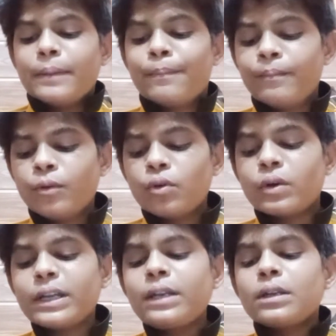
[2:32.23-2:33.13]

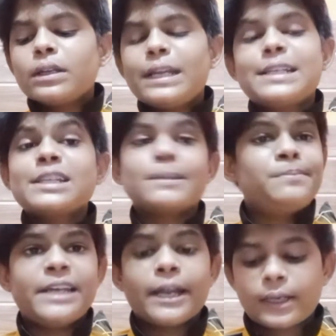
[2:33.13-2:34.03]
मोहन इज अ
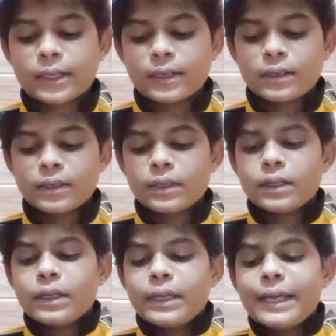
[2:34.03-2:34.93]

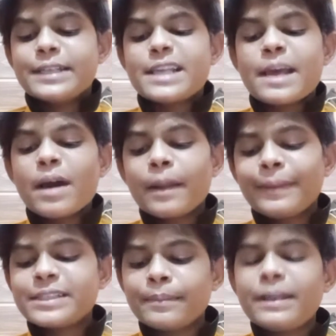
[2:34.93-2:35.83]
सब्जेक्ट इज एम आर में
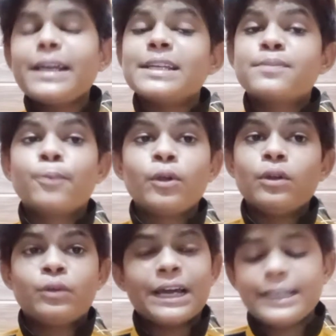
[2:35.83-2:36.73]
से हमने इज पुट
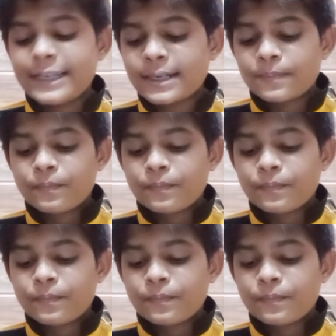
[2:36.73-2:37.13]
उठा लिया